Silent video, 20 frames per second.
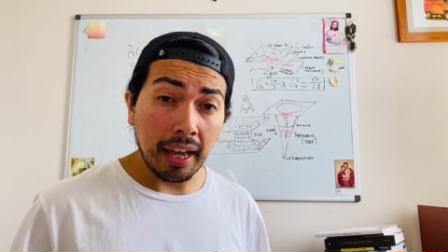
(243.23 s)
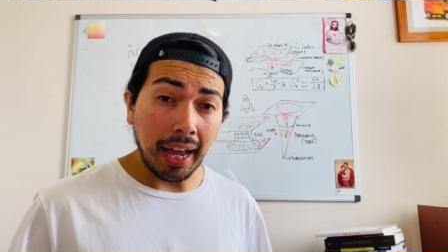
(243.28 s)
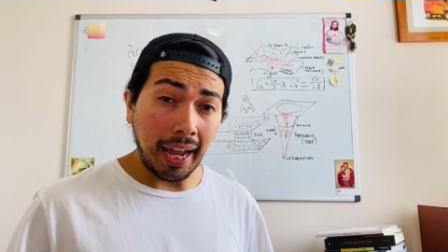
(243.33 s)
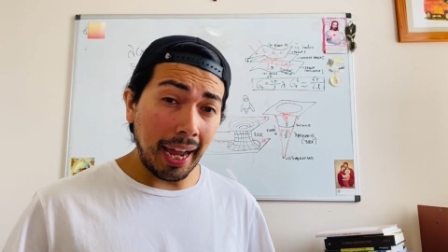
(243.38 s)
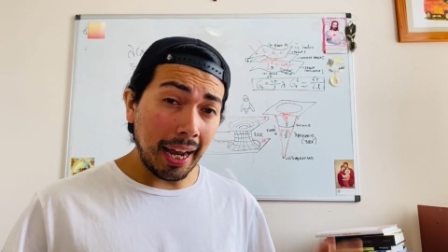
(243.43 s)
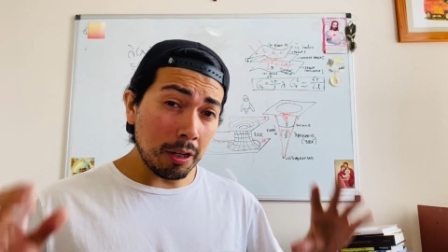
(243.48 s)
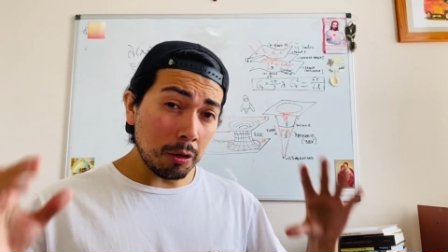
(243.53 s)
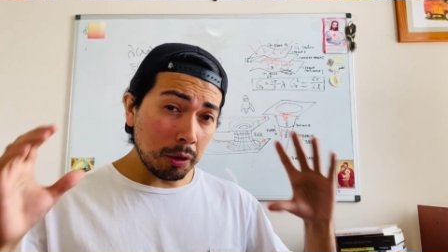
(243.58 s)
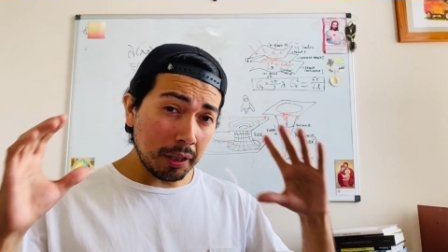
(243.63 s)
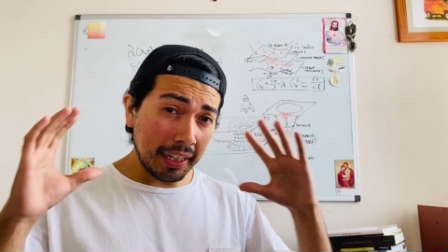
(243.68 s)

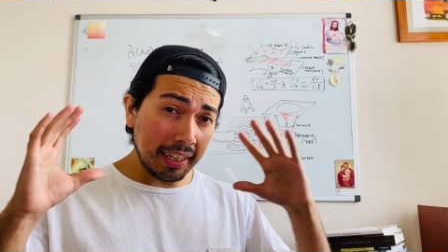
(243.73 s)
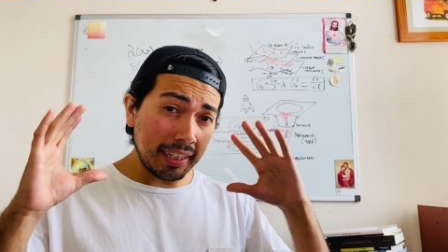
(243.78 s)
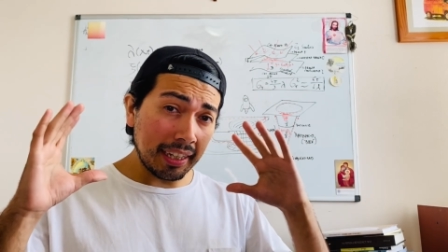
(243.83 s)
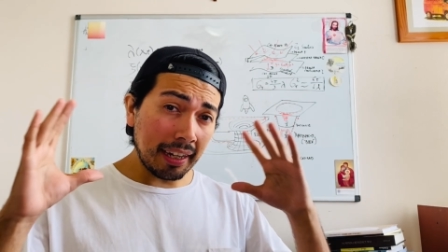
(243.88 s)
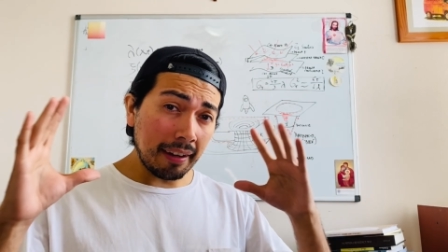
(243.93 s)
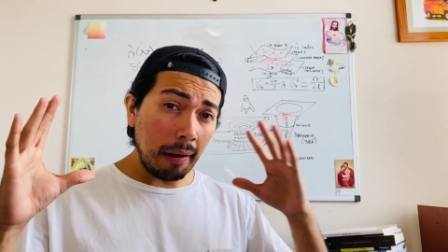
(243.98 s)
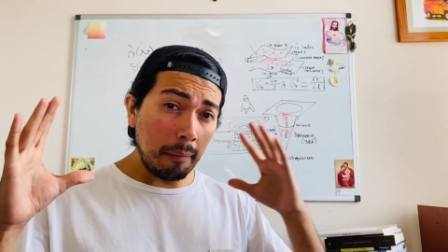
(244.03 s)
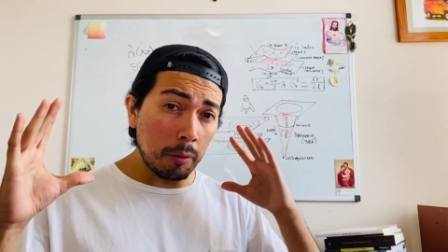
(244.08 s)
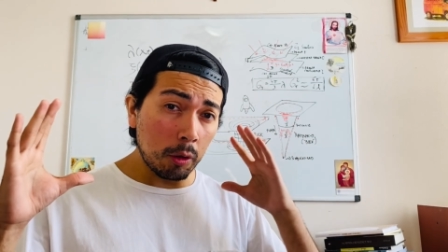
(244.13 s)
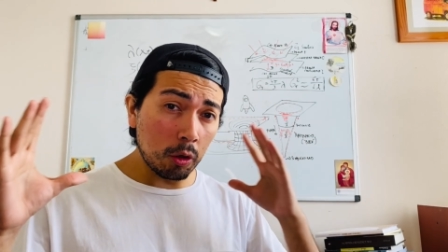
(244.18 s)
algo que
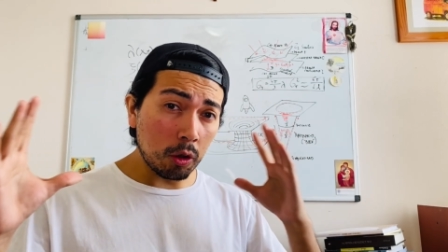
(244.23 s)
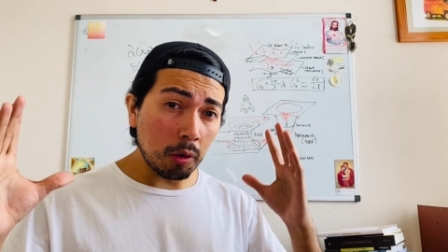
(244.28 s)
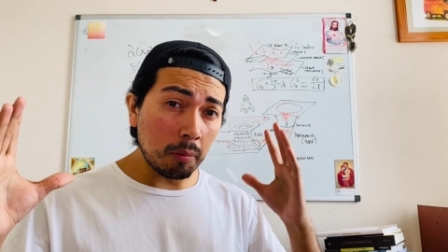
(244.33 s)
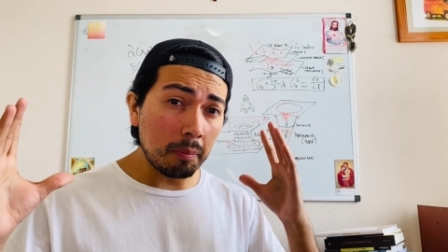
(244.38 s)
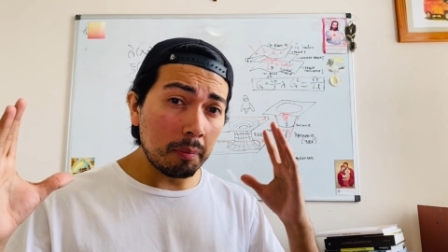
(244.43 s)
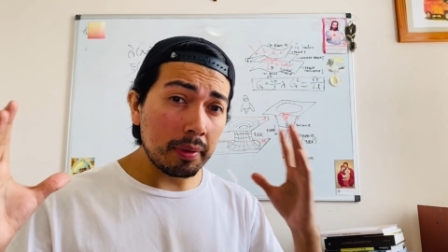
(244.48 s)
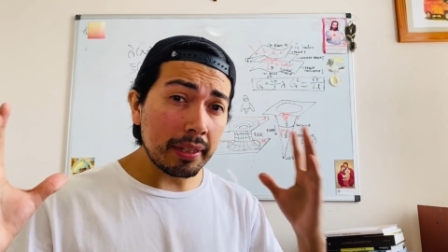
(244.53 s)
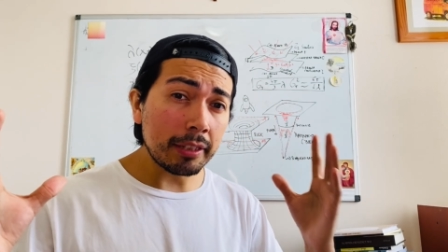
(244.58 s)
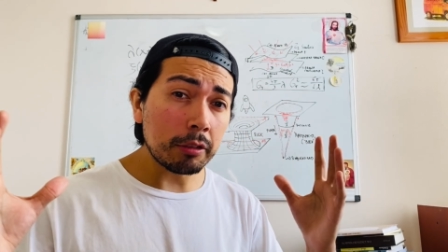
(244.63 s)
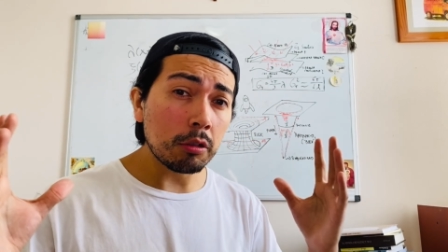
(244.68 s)
negaba por
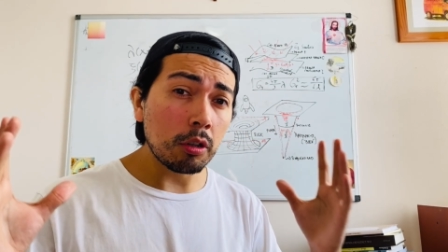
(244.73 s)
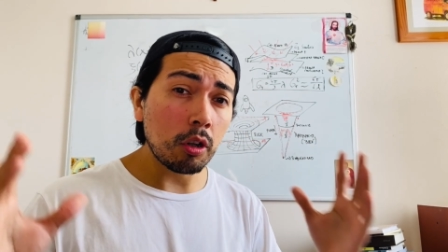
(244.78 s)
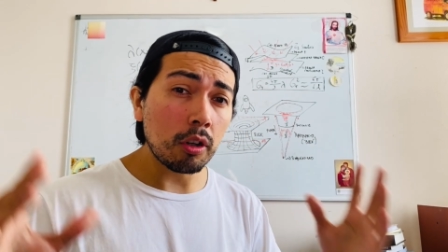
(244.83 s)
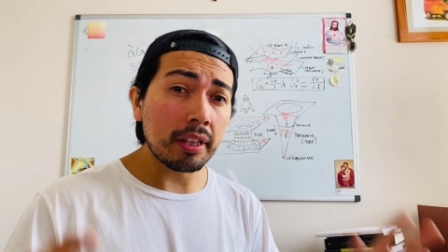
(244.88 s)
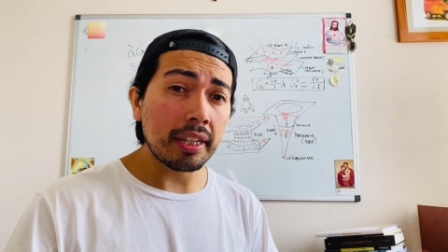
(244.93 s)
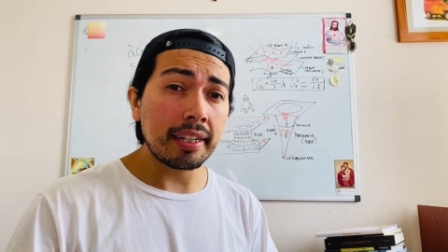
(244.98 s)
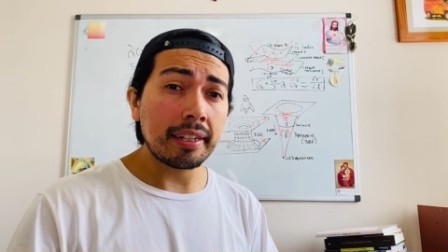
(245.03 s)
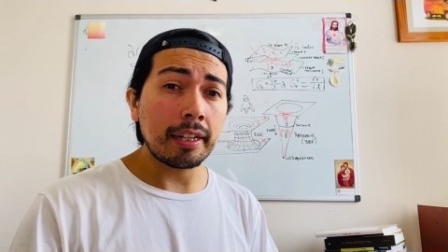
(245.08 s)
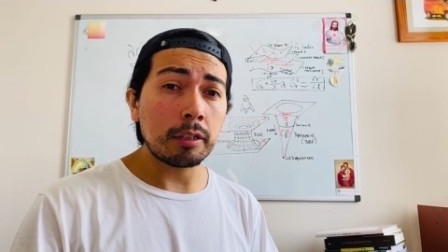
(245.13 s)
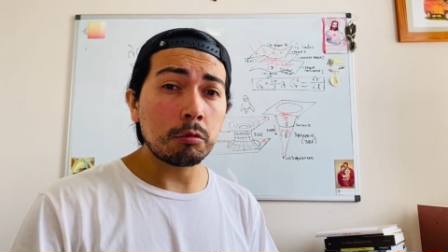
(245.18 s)
completo el
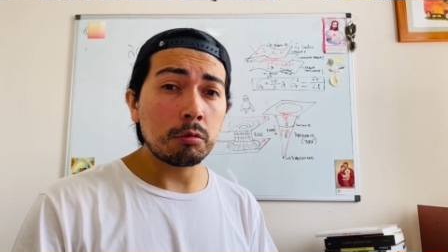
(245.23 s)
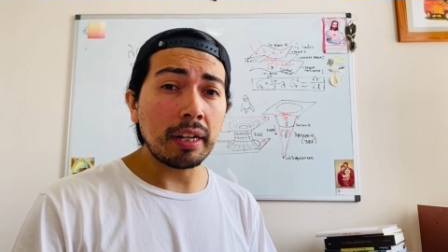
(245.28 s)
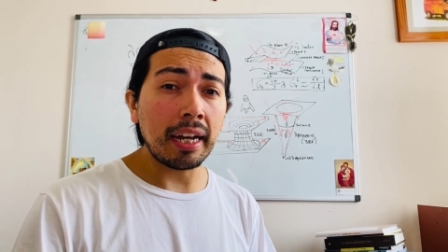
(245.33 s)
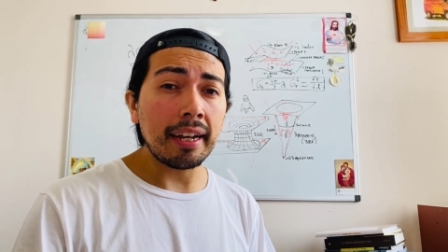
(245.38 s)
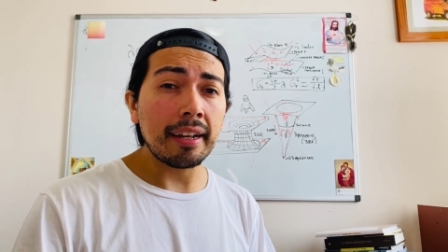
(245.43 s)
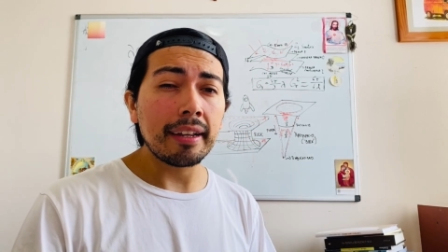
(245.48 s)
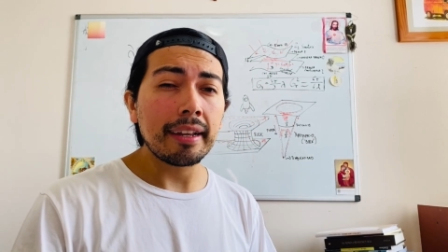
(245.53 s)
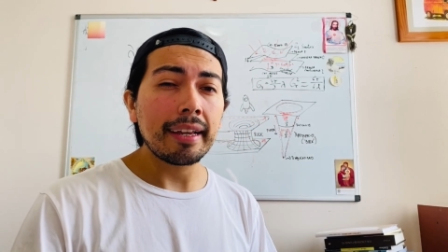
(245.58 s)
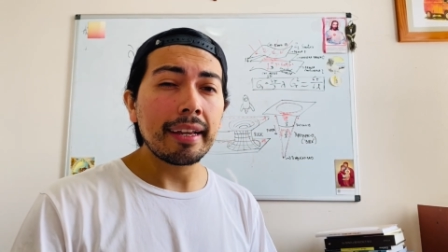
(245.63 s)
orden natural.